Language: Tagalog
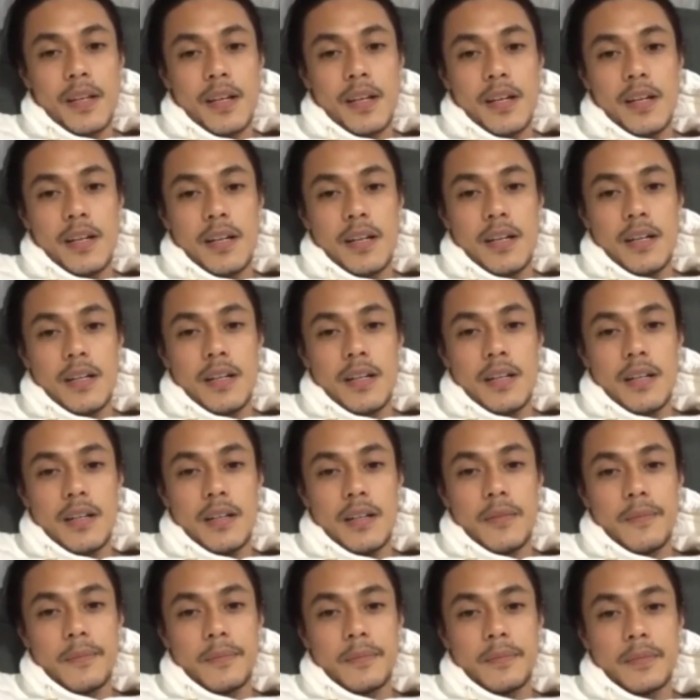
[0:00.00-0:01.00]

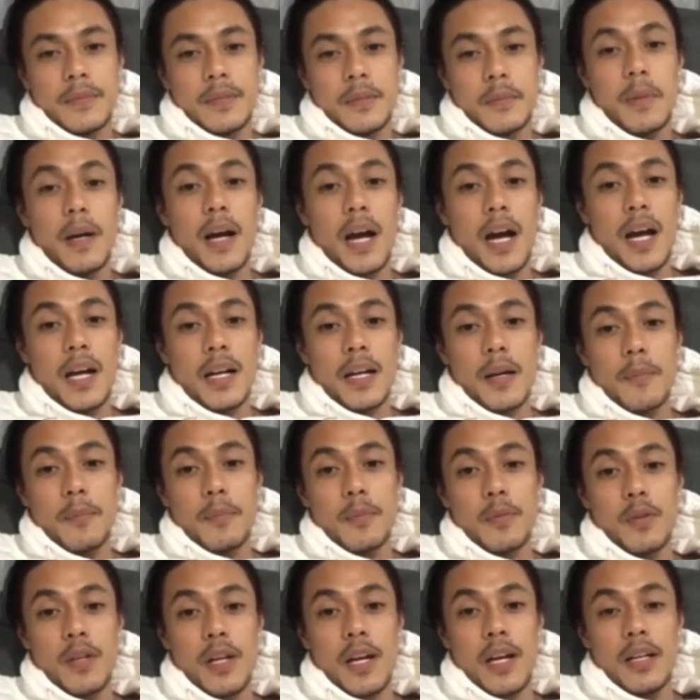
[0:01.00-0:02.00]
uh,
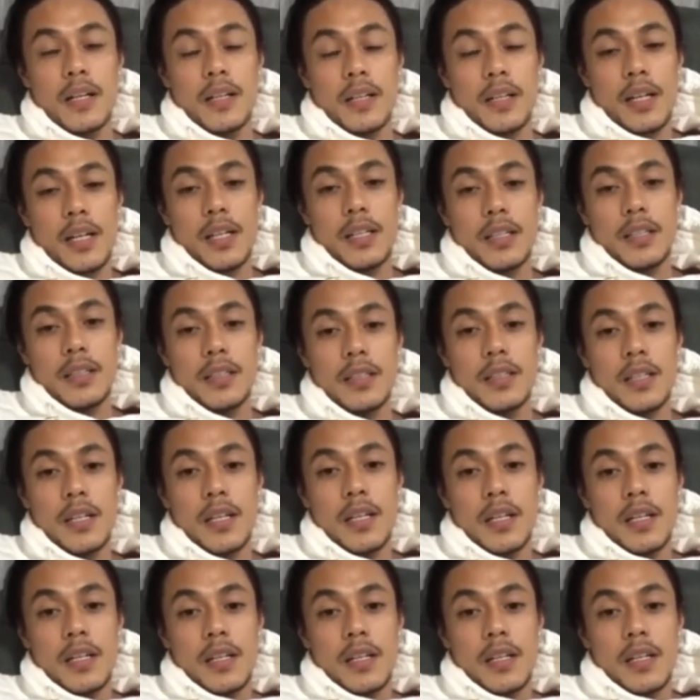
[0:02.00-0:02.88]
pangarap mo lang ay